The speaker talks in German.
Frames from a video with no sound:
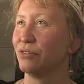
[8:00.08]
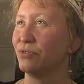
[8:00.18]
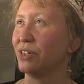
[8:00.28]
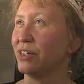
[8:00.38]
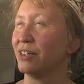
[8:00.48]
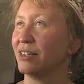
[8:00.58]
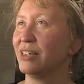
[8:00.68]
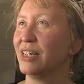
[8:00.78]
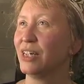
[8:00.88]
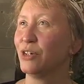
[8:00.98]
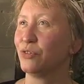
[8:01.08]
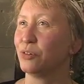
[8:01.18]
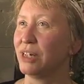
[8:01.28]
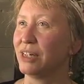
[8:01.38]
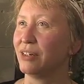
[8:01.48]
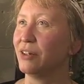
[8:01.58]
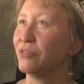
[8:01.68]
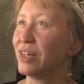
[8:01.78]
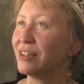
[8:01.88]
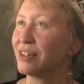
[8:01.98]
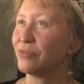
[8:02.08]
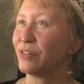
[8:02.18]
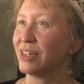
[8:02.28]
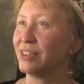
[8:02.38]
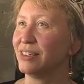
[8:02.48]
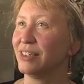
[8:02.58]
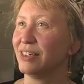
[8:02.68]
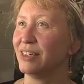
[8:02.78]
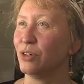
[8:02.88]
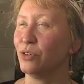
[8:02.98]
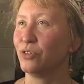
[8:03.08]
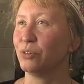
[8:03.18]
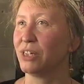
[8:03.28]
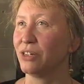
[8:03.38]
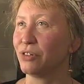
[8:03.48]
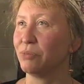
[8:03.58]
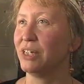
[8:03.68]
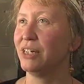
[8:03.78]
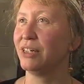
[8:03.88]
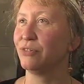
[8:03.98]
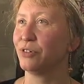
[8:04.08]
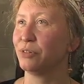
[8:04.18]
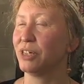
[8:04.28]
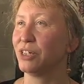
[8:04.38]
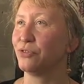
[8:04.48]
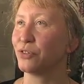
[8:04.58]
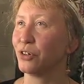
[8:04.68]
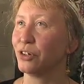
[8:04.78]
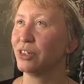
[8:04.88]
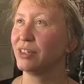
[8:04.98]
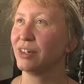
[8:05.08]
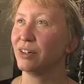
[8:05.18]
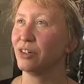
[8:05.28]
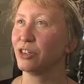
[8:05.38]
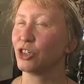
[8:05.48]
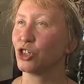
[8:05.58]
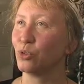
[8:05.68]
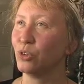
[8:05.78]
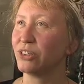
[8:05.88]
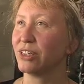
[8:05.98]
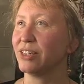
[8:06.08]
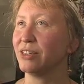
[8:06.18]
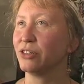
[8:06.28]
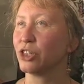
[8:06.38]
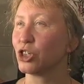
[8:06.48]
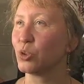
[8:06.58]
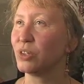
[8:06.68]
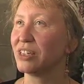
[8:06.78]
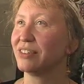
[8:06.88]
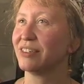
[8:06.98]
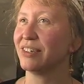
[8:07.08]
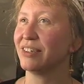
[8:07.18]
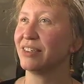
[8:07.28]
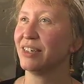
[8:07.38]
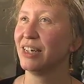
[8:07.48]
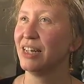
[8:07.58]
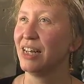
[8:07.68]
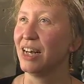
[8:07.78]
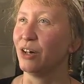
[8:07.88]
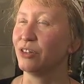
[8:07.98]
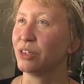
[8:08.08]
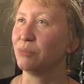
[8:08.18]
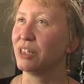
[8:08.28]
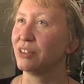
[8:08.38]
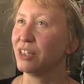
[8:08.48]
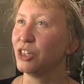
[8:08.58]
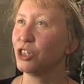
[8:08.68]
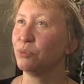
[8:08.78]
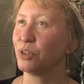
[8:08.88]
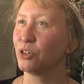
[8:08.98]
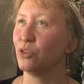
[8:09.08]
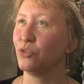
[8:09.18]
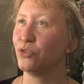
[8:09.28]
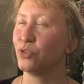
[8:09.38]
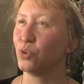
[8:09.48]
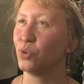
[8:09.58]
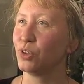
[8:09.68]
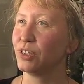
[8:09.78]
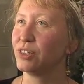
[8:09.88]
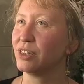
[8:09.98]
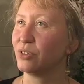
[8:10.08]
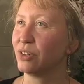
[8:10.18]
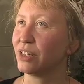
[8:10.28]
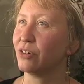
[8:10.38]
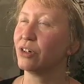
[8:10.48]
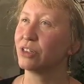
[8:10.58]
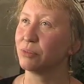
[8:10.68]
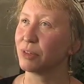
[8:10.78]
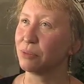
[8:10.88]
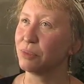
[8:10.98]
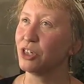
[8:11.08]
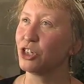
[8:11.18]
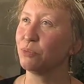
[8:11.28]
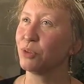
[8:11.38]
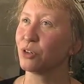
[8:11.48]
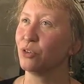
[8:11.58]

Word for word: sehr viele von meinen Weggefährten da, auch von meiner Familie, von meinen Freunden, auch aus der Schulzeit, aus der Studienzeit, aus dem medizinischen Beruf und natürlich auch aus dem rabbinischen